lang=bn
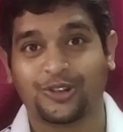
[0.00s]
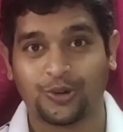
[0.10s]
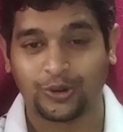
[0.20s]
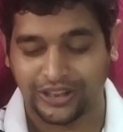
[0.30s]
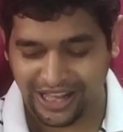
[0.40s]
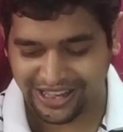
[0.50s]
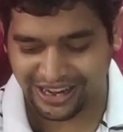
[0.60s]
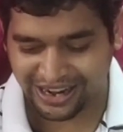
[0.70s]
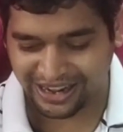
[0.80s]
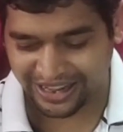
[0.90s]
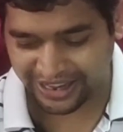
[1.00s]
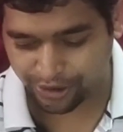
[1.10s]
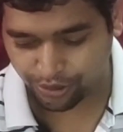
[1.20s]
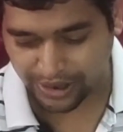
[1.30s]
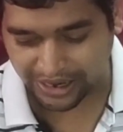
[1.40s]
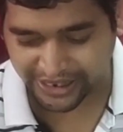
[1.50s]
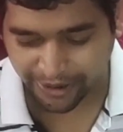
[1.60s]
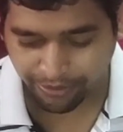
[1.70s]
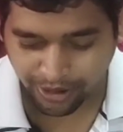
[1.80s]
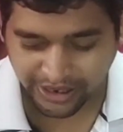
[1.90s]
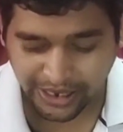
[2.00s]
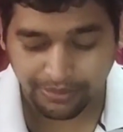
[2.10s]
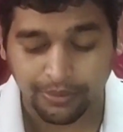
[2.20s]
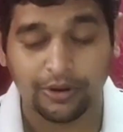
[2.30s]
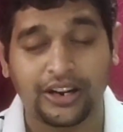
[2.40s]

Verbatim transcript: তো সেই খেলার আগে কিছু কালকের ফলটা আমরা